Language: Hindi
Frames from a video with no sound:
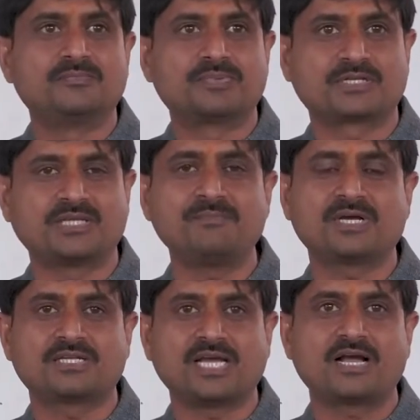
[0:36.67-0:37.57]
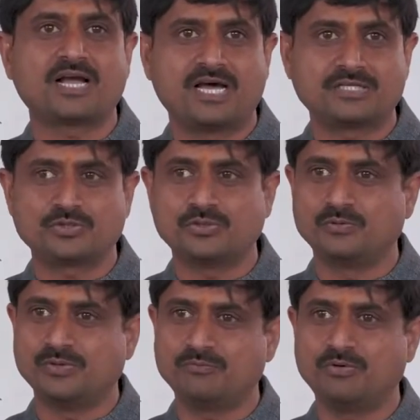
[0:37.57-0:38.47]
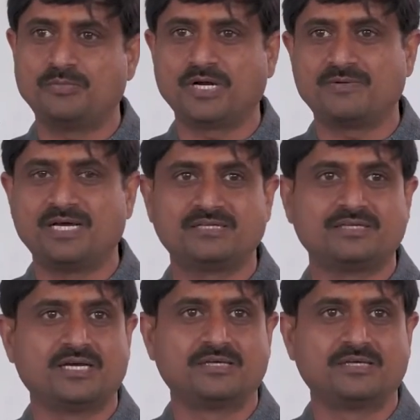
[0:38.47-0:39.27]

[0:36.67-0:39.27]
प्रथम कथाकार जो हुए वो भगवान